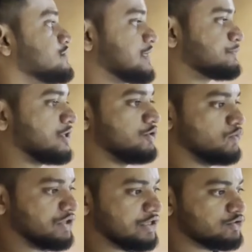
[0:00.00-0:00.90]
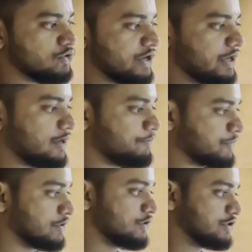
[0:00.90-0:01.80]
सबसे यूनिक जो है
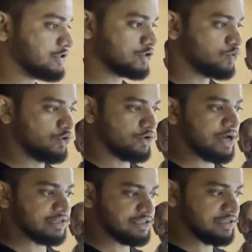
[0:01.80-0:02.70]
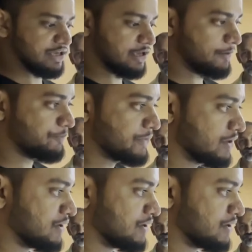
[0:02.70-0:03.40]
इस स्टूडियो की खासियत ये है